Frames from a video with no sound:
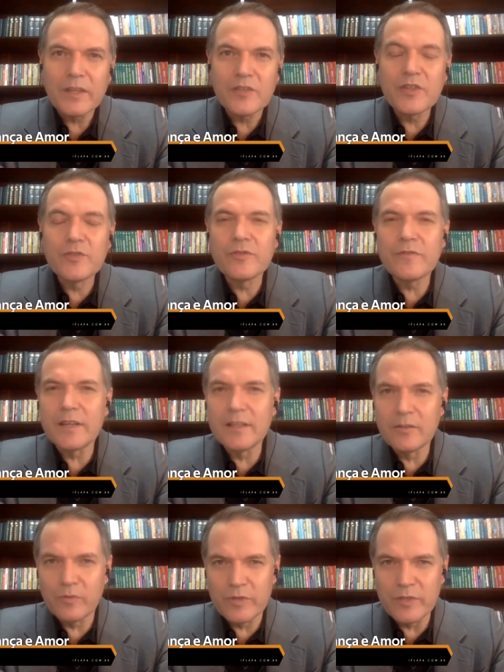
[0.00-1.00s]
Jesus,
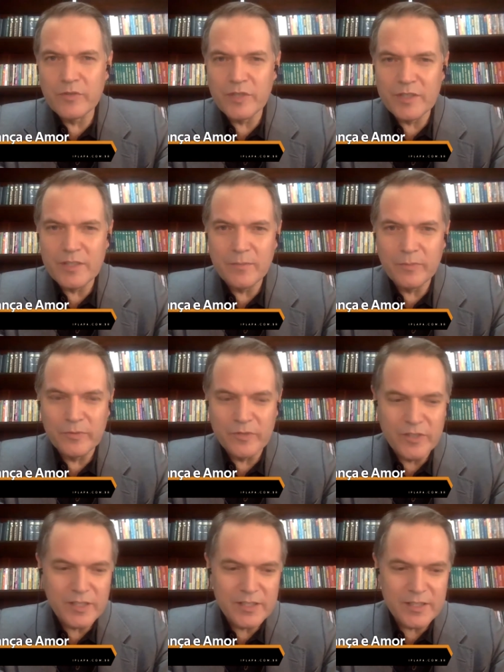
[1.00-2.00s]
falando com seus discípulos,
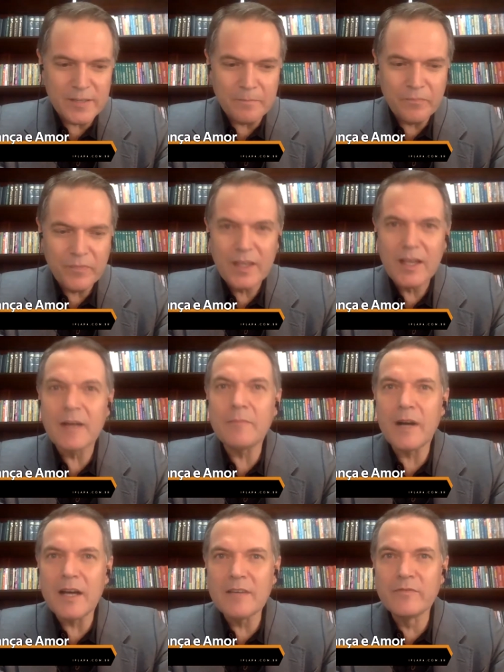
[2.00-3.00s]
disse:
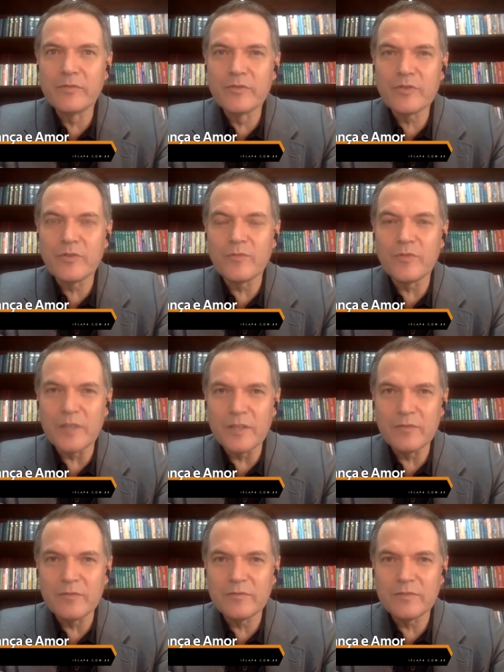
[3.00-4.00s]
Amai-vos como
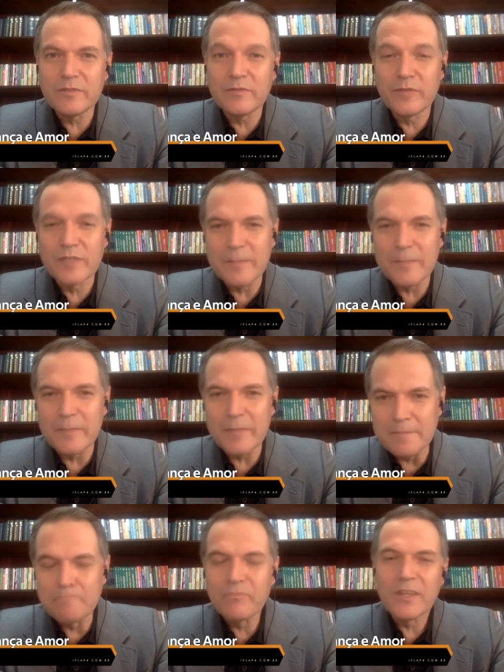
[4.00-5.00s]
eu vos
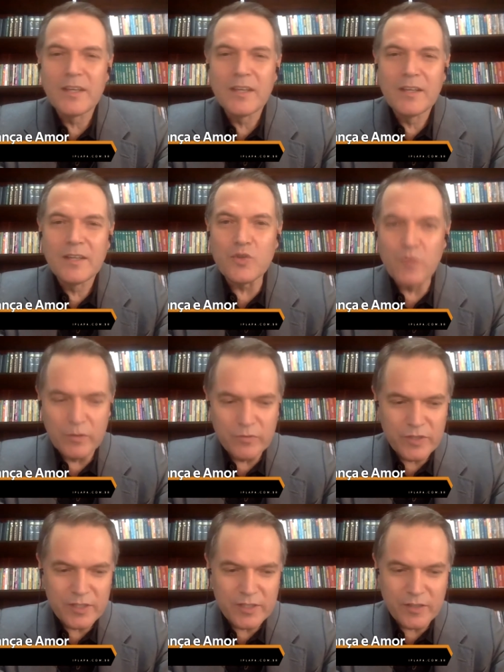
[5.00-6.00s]
amei. João
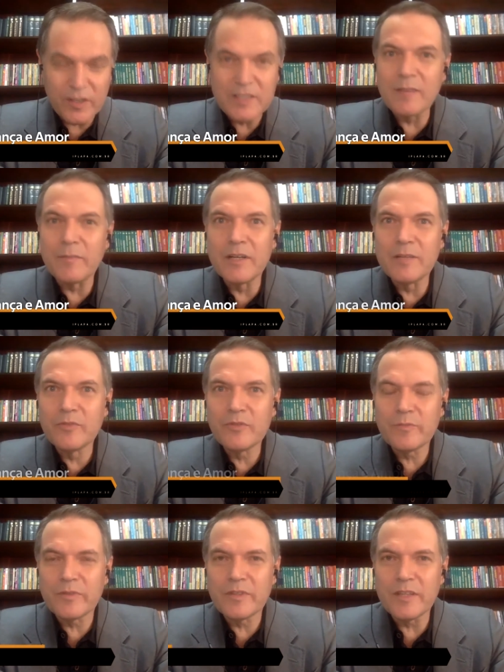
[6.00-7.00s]
disse: Nós amamos
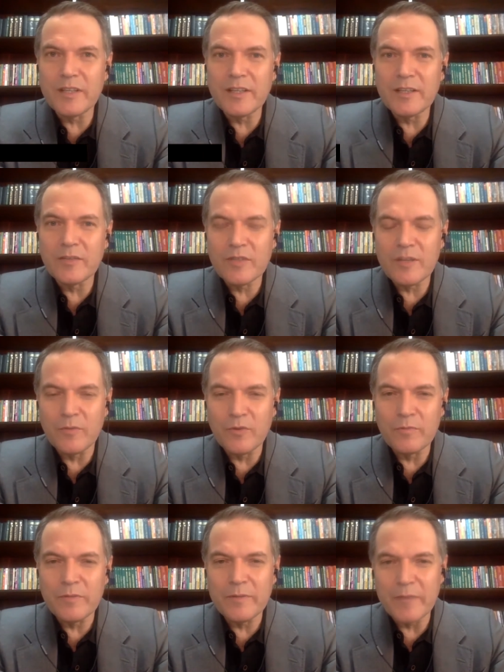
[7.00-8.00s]
porque ele nos amou
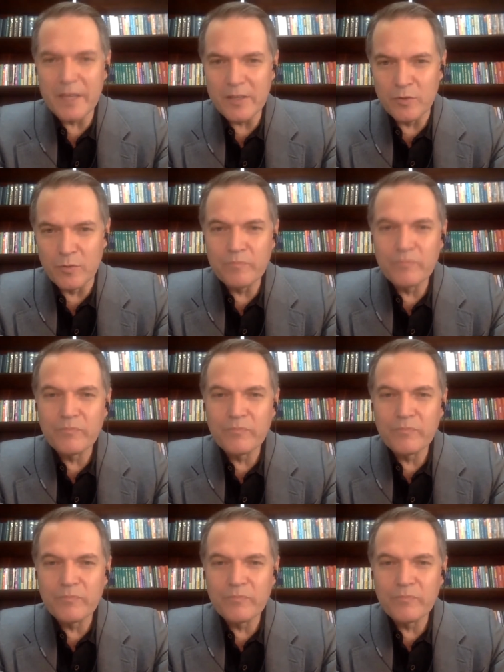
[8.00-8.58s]
primeiro.